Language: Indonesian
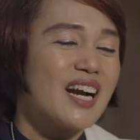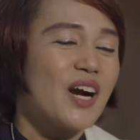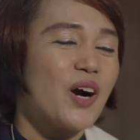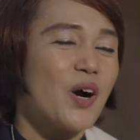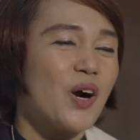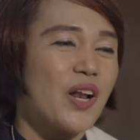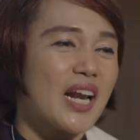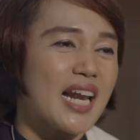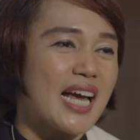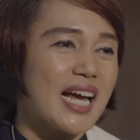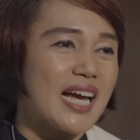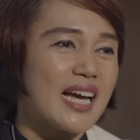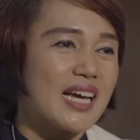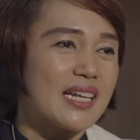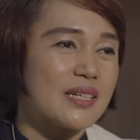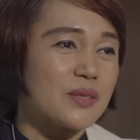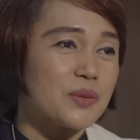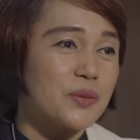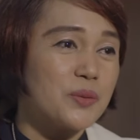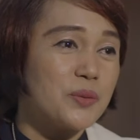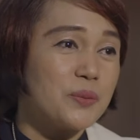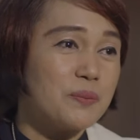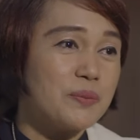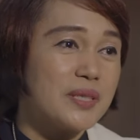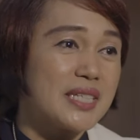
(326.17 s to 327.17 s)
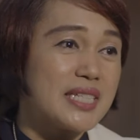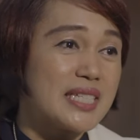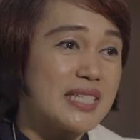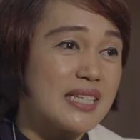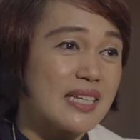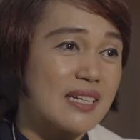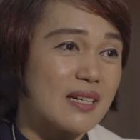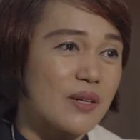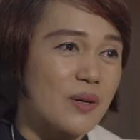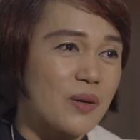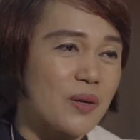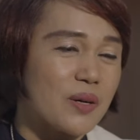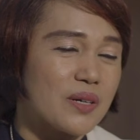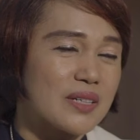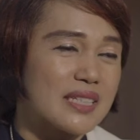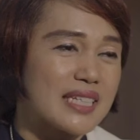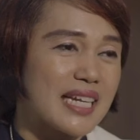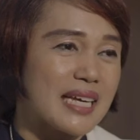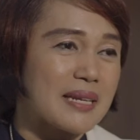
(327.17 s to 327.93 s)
olahan ubi, singkong,